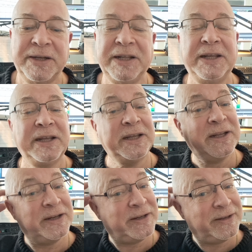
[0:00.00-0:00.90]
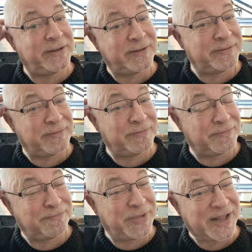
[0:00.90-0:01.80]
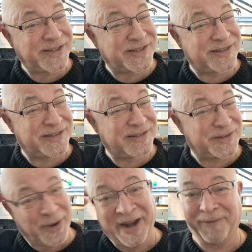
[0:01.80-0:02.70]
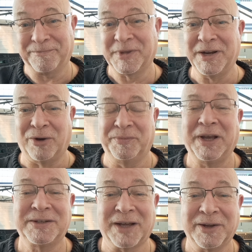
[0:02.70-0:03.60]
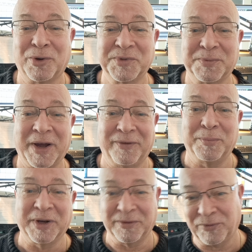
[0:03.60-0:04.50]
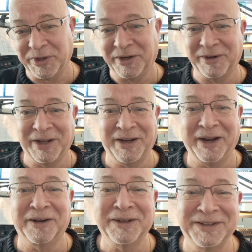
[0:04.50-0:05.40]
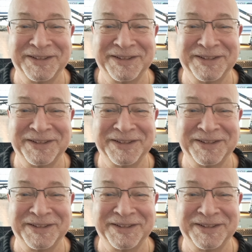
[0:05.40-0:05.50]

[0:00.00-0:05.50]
Die Platz 2, genau, nach 3 kommt 2, wenn man von hinten her denkt. Ne?